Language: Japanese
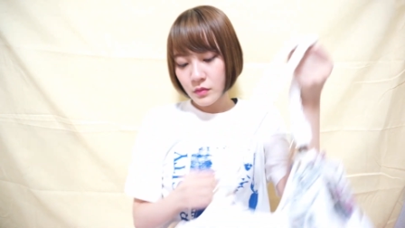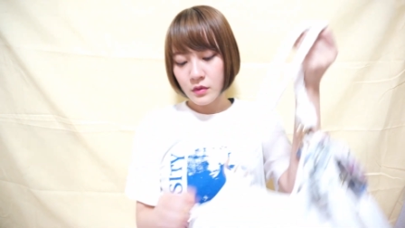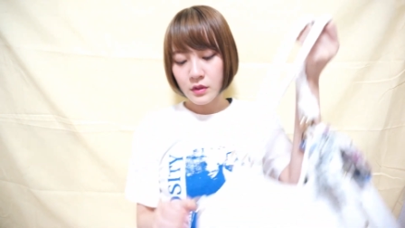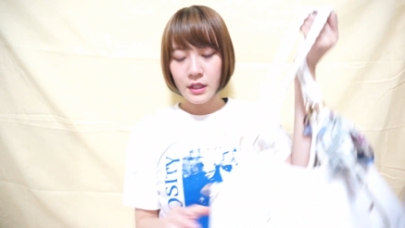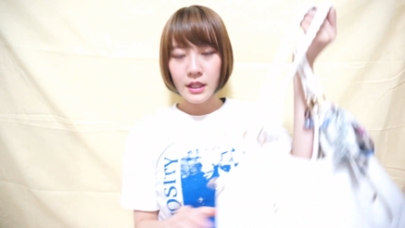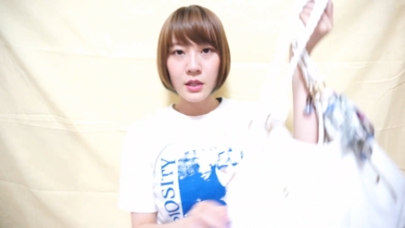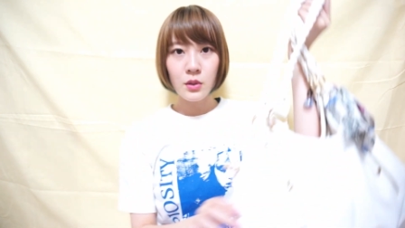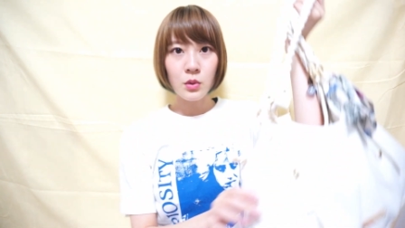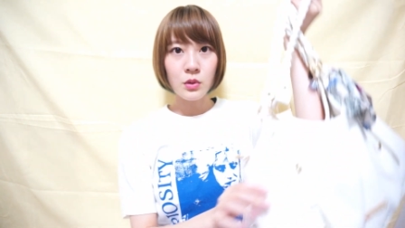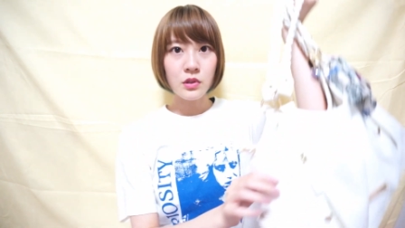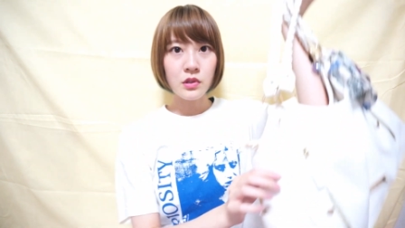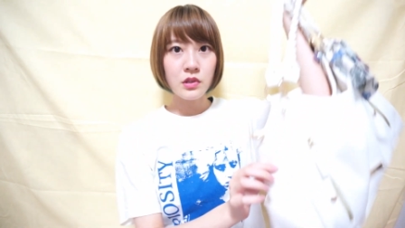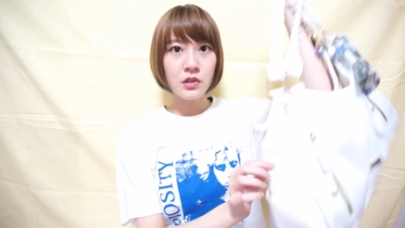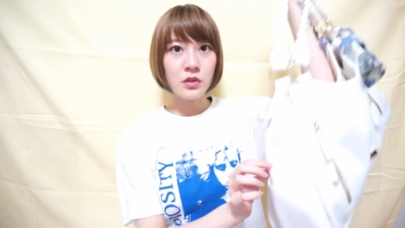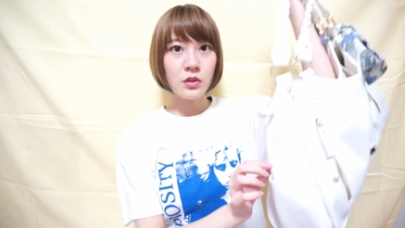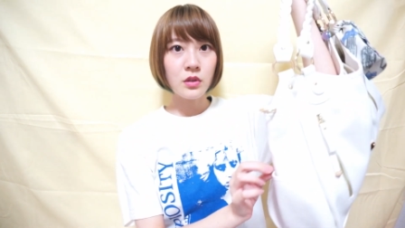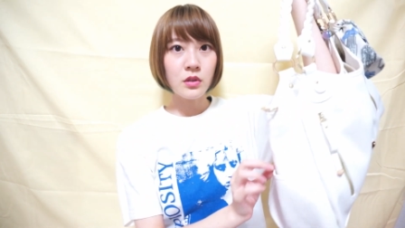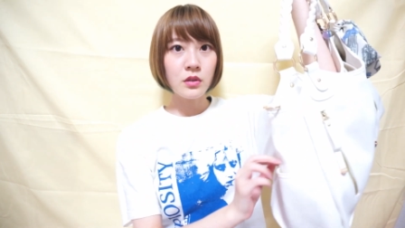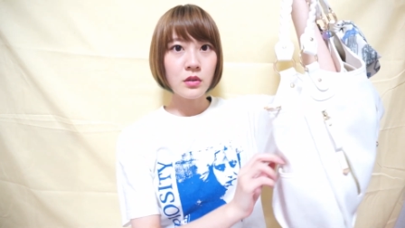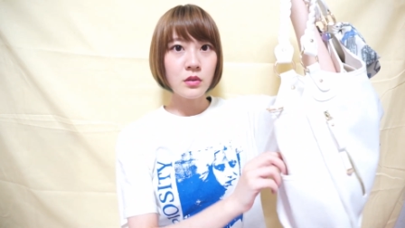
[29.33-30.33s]
でこっち
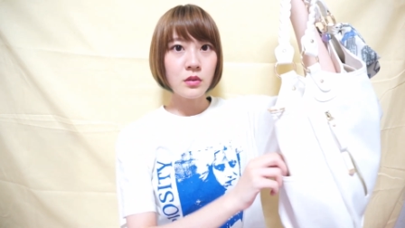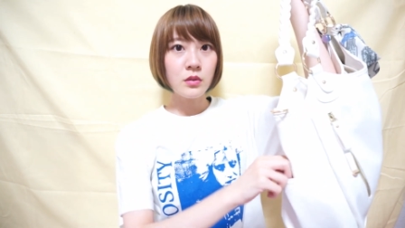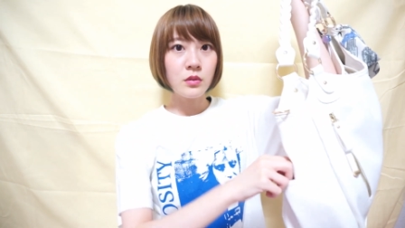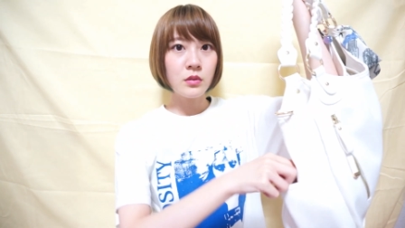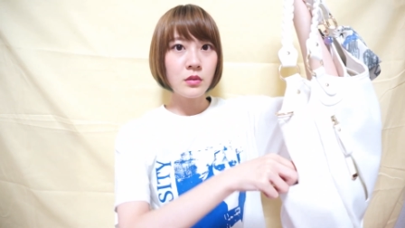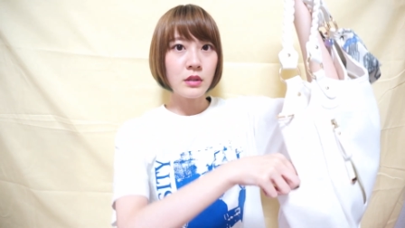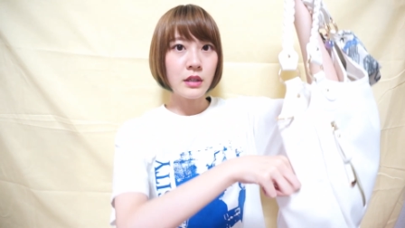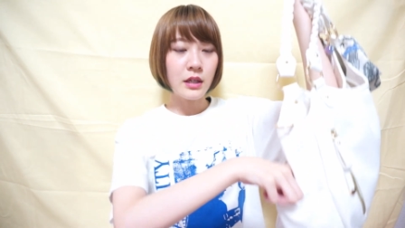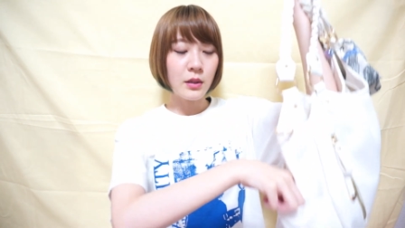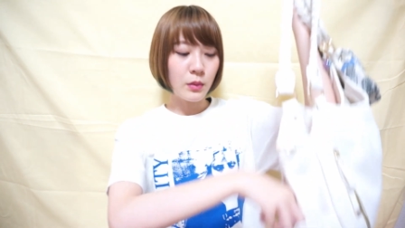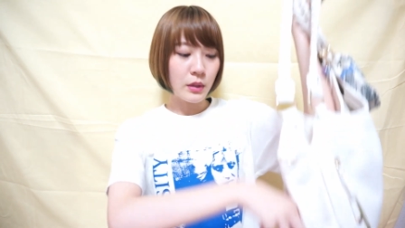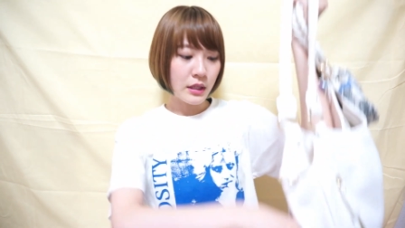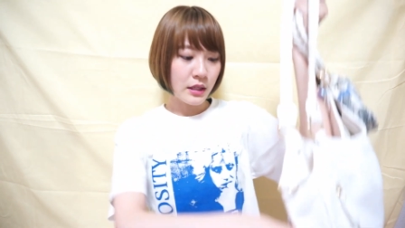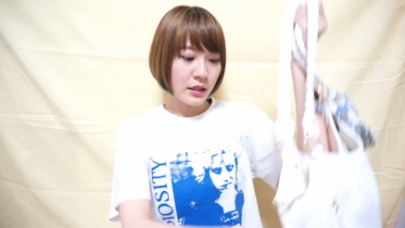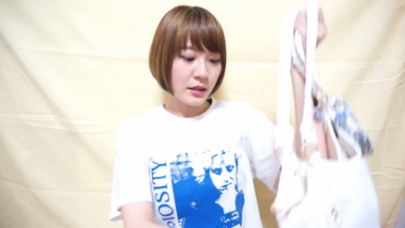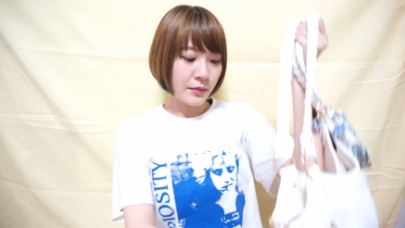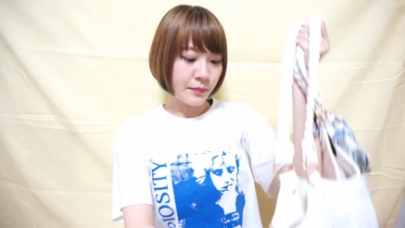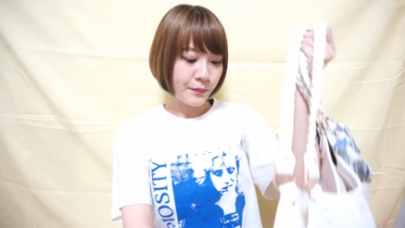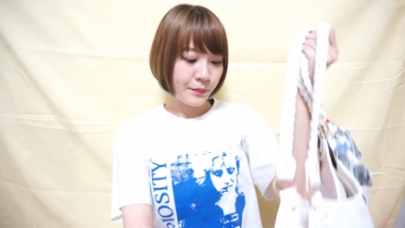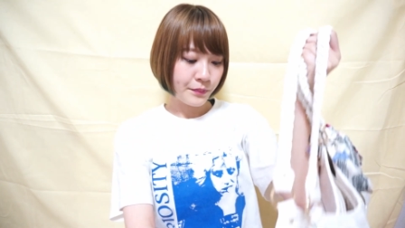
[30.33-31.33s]
の裏
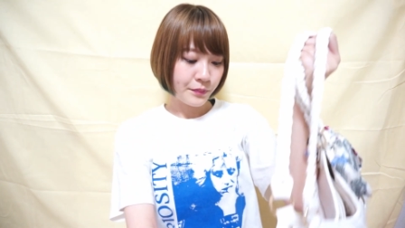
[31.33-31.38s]
は